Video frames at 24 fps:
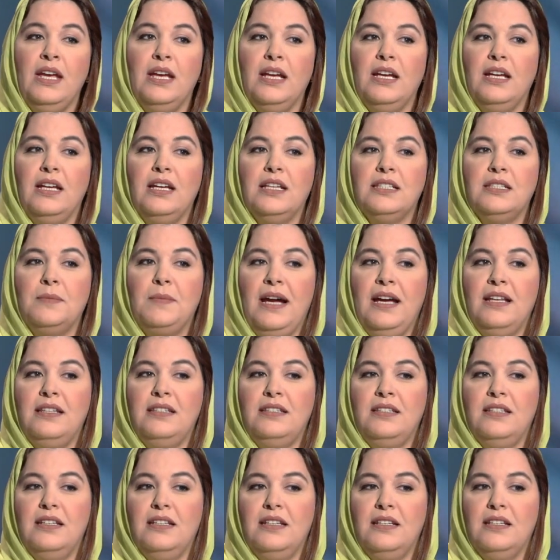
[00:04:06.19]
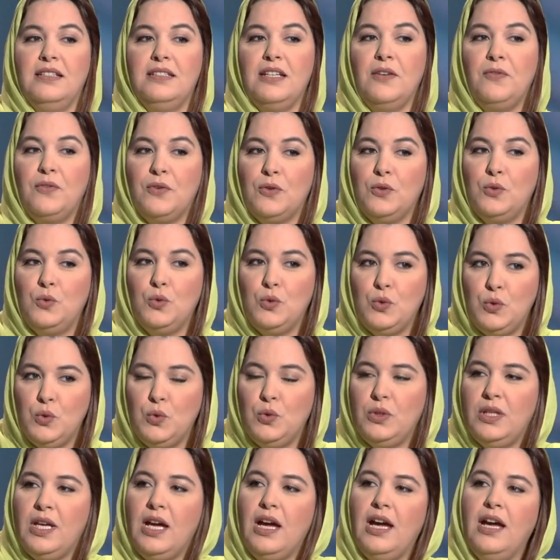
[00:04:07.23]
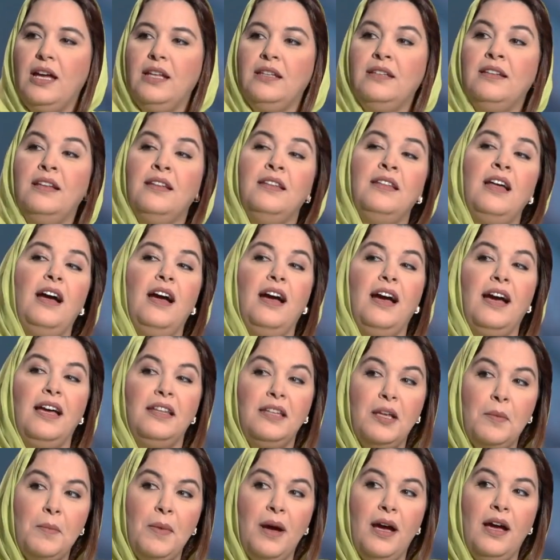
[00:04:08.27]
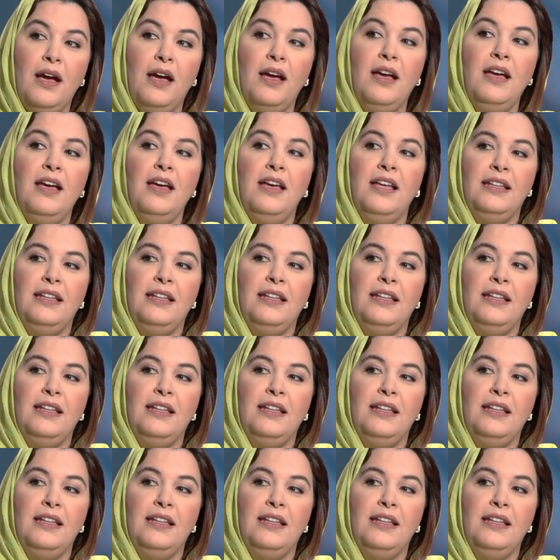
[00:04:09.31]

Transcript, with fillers: اصبحت تفرض وجودها تضع قدمها